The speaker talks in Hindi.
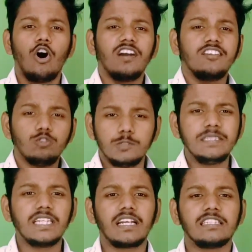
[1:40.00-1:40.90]
अगर कुछ
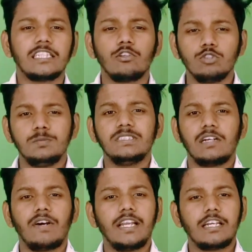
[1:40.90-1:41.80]
भी जानना चाहते हो कुछ भी
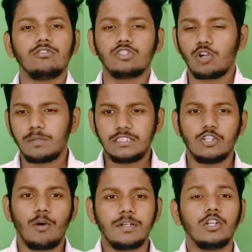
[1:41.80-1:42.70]
सवाल है डाउट है तो
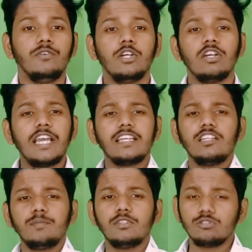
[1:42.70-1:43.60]
ऑब्वियसली कमेंट करो वीडियो को लाइक
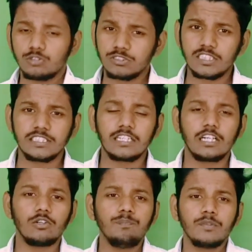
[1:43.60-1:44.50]
करो अपने दोस्तों के साथ शेयर
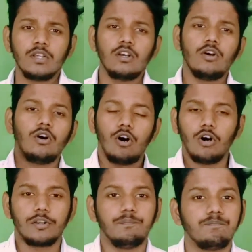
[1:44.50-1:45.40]
करो
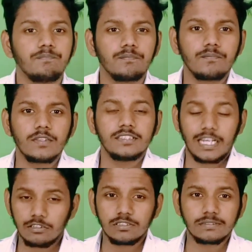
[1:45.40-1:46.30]
और
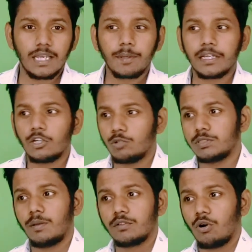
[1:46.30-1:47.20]
चैनल को सब्सक्राइब करके
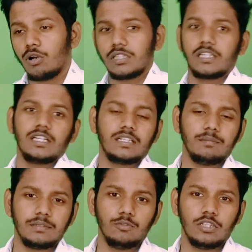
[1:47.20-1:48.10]
नोटिफिकेशन को ऑल करके
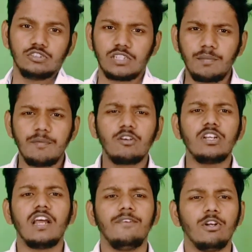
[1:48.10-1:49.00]
रखना मत भूलना तो जब भी मैं
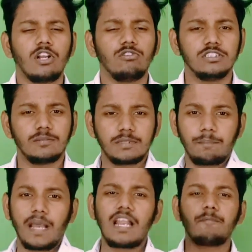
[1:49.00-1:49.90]
कोई नया वीडियो डालूंगा
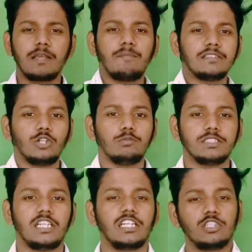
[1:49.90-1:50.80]
सबसे पहले आपके पास
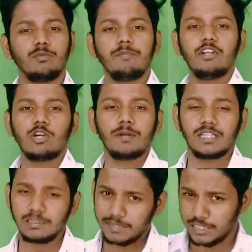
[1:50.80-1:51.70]
नोटिफिकेशन आ जाएगा तो मैं वीडियो
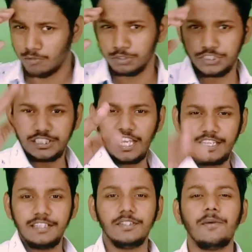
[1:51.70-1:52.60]
को खत्म करता हूँ
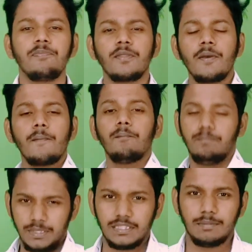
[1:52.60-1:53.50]
जय हिंद
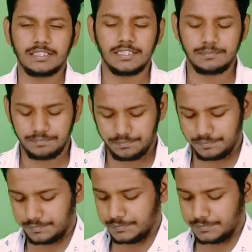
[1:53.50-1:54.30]
बनते मातरम